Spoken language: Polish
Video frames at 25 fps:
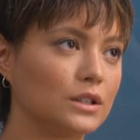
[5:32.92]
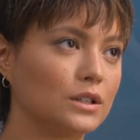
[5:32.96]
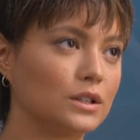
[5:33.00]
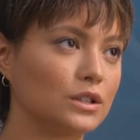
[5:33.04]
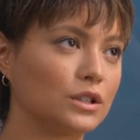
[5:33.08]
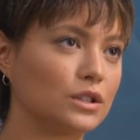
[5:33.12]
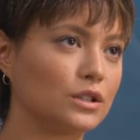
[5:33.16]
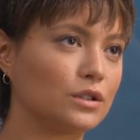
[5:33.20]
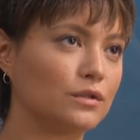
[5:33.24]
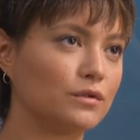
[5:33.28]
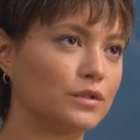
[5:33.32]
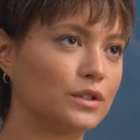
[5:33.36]

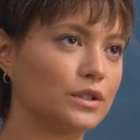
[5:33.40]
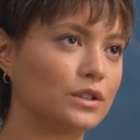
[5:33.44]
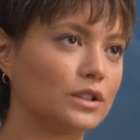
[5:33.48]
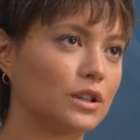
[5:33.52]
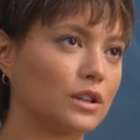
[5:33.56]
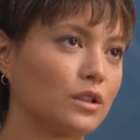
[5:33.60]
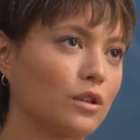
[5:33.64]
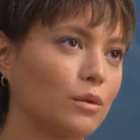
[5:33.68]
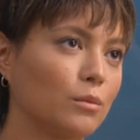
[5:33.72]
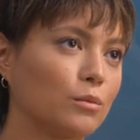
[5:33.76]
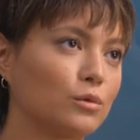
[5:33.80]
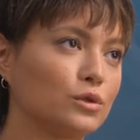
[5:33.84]

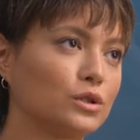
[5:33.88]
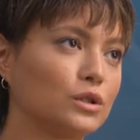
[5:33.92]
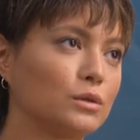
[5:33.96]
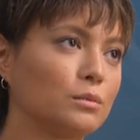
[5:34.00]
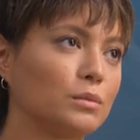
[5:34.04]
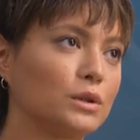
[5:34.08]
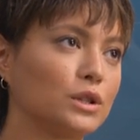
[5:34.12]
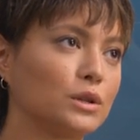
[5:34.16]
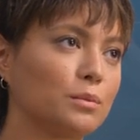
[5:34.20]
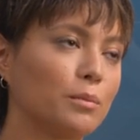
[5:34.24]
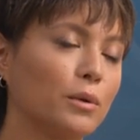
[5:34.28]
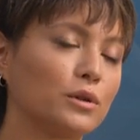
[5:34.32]
rzeczywiście to
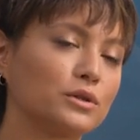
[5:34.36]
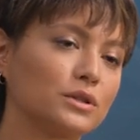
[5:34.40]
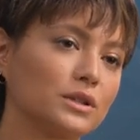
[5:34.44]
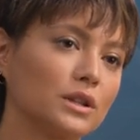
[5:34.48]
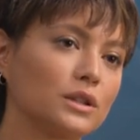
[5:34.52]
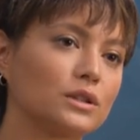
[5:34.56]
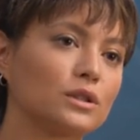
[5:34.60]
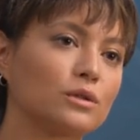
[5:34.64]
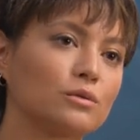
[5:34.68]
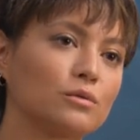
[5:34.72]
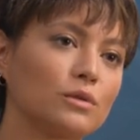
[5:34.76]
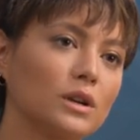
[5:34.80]
musi być
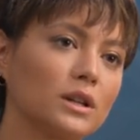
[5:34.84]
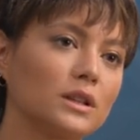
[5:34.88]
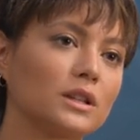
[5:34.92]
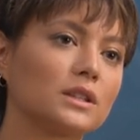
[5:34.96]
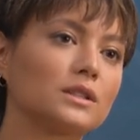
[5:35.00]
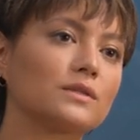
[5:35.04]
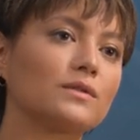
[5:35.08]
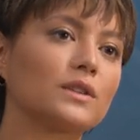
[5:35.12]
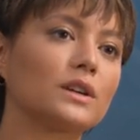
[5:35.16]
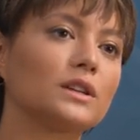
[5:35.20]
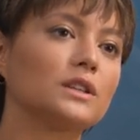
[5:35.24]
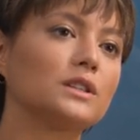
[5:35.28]
postać, która
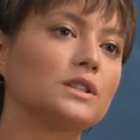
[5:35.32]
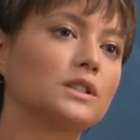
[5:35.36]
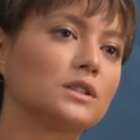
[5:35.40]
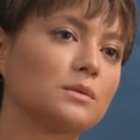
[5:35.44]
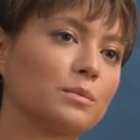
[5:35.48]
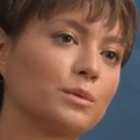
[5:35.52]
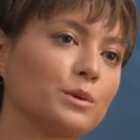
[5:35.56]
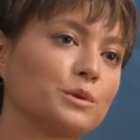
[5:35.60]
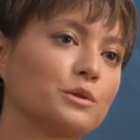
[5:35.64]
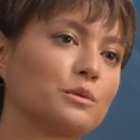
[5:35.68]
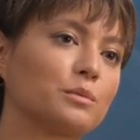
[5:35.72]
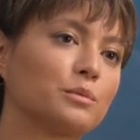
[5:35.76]
nas w jakiś
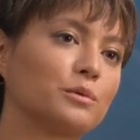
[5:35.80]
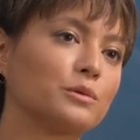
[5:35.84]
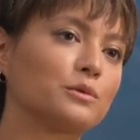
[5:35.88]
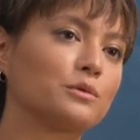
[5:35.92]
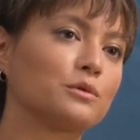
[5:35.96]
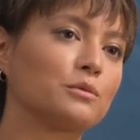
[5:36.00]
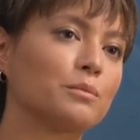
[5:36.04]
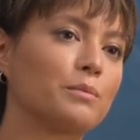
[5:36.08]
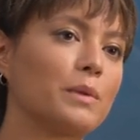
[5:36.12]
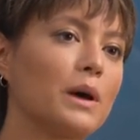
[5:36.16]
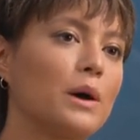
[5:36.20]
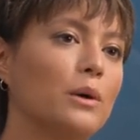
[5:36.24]
sposób
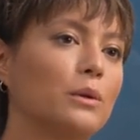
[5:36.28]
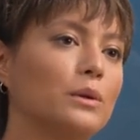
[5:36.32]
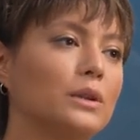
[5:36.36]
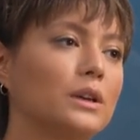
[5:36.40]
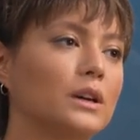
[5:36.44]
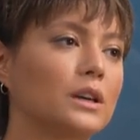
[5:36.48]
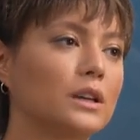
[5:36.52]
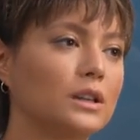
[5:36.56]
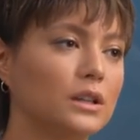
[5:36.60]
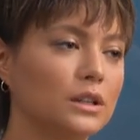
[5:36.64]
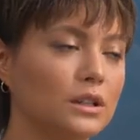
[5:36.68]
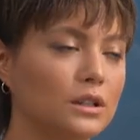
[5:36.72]
uzupełnia.